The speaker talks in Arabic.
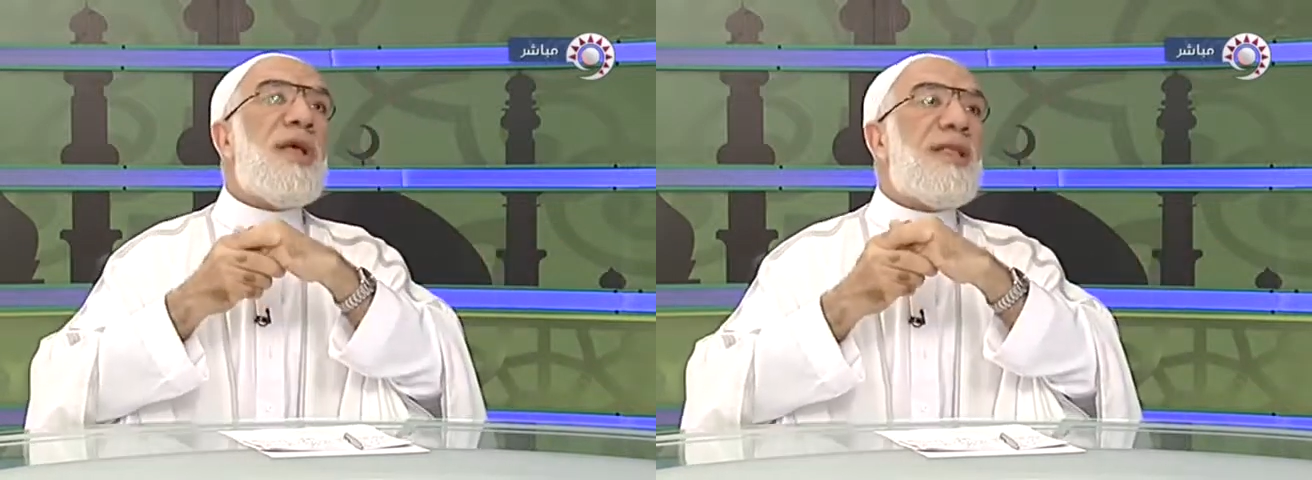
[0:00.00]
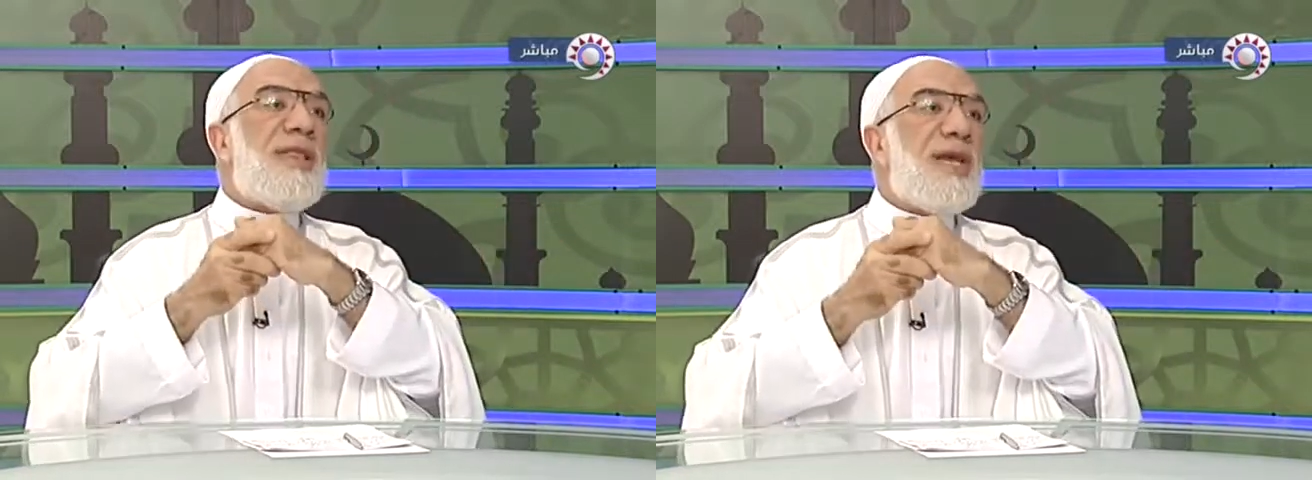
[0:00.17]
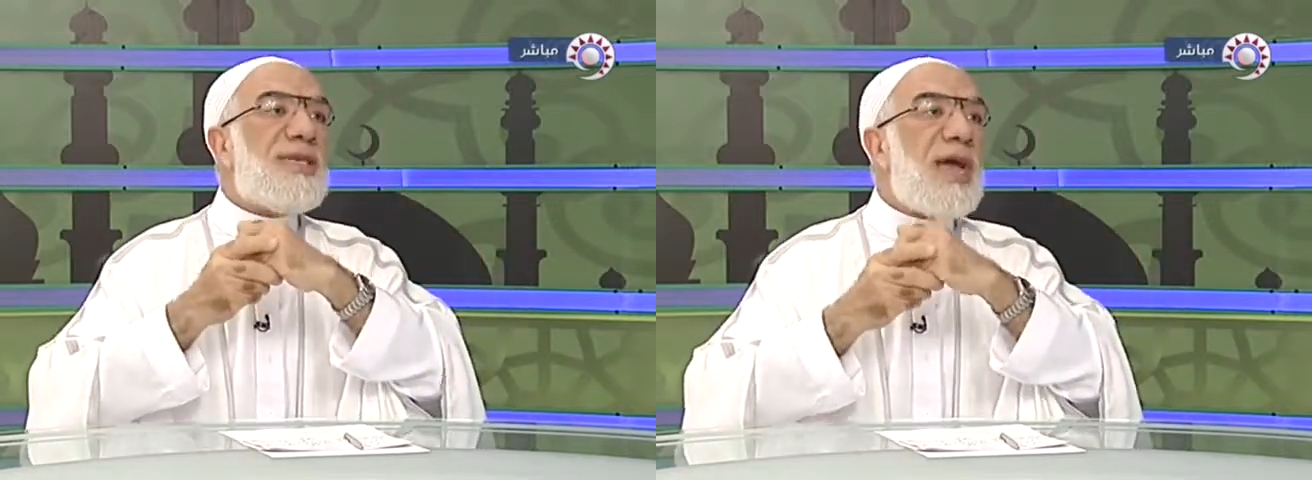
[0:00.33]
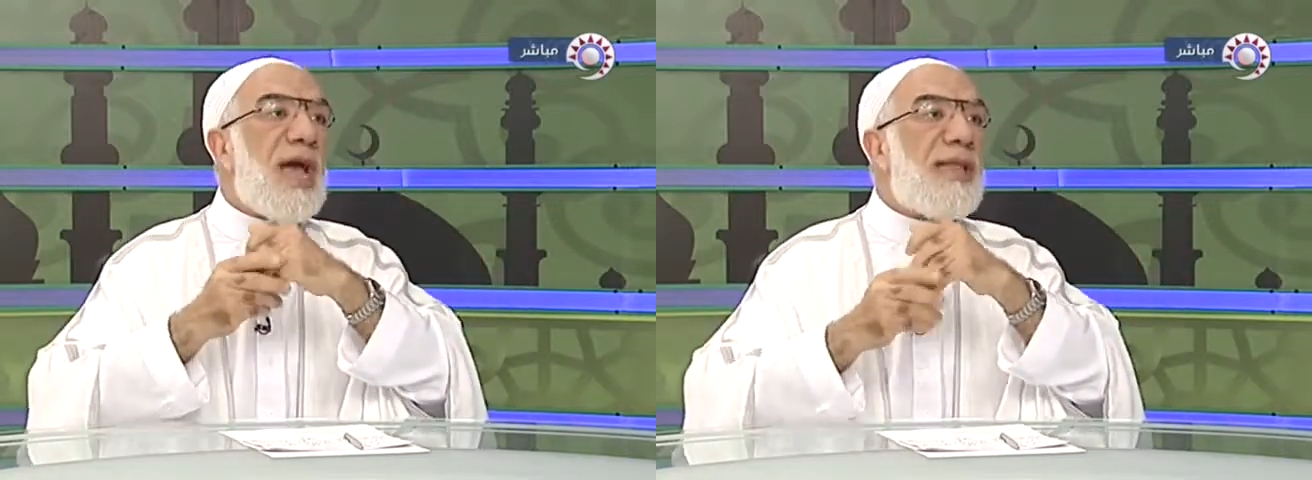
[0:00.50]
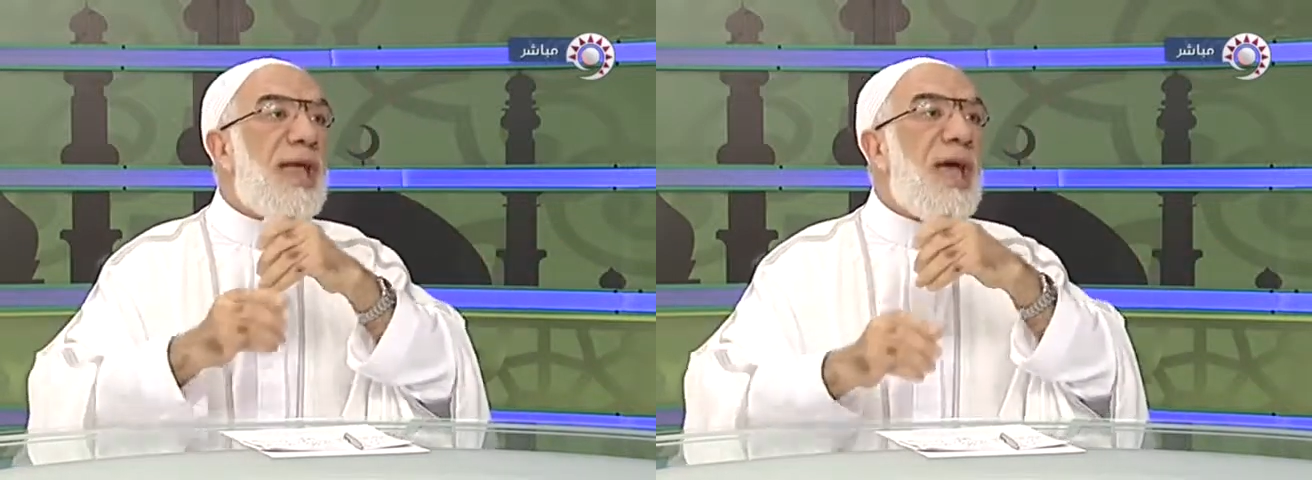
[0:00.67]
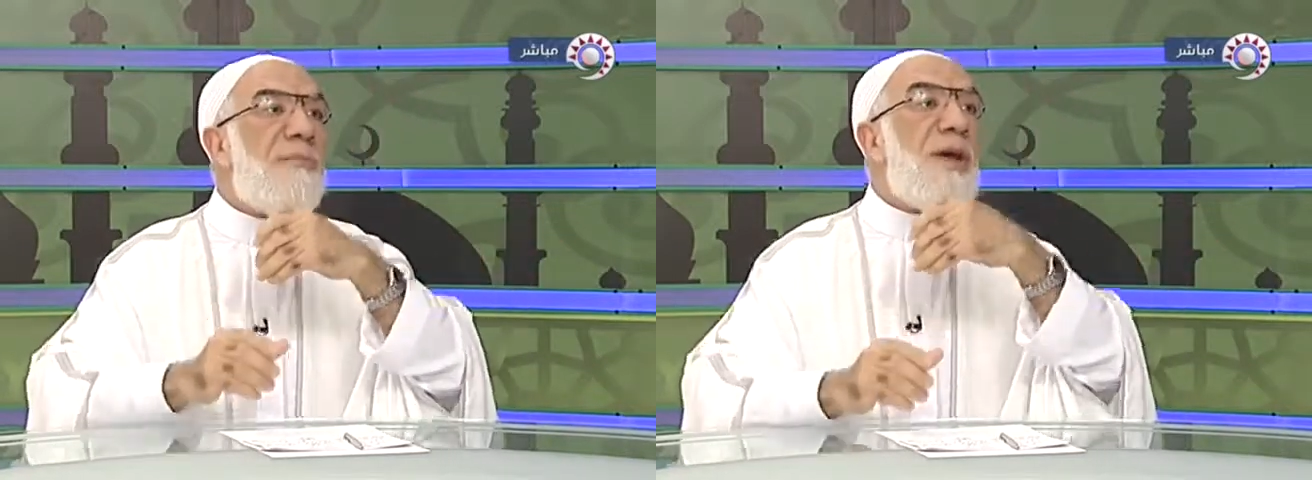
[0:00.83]

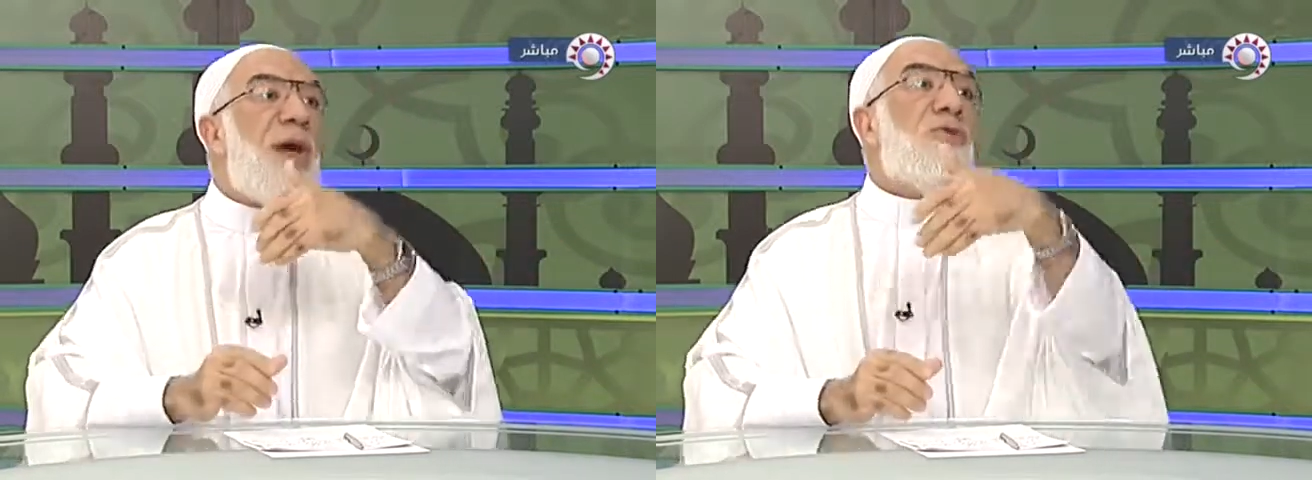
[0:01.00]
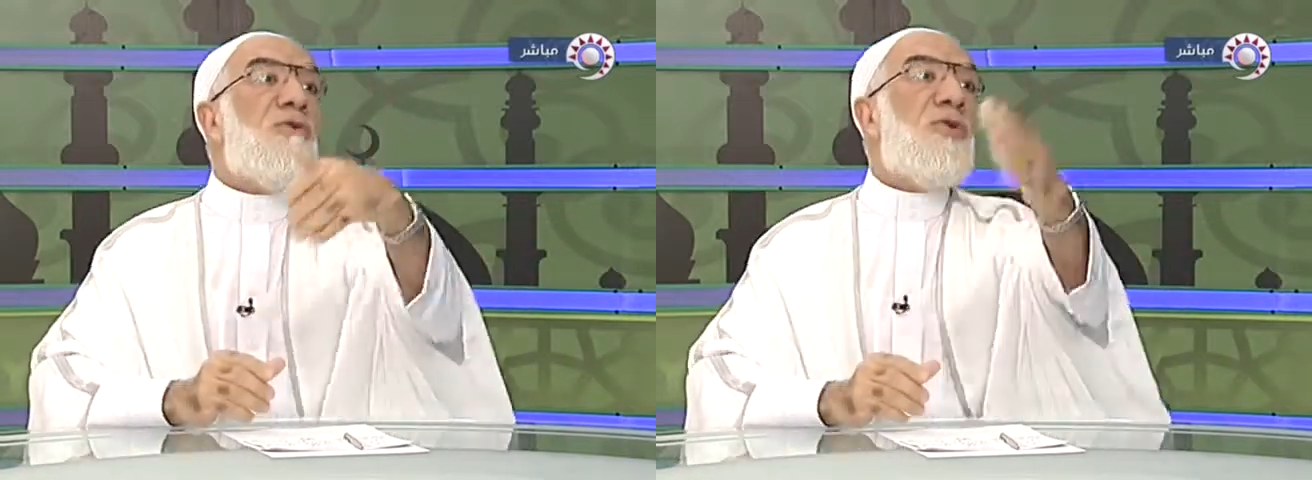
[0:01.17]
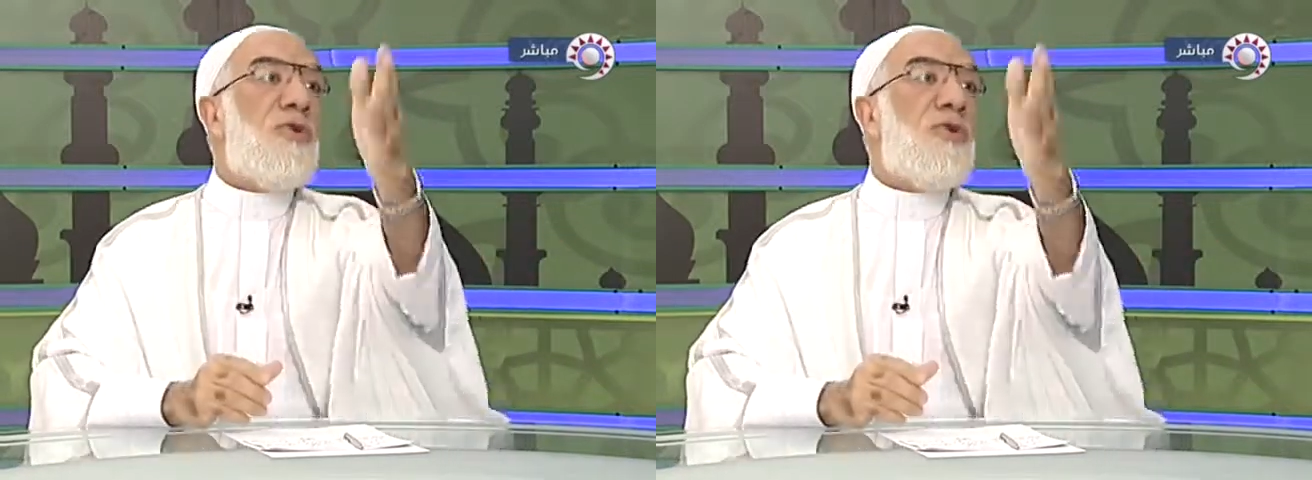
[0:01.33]
اتسعت اماده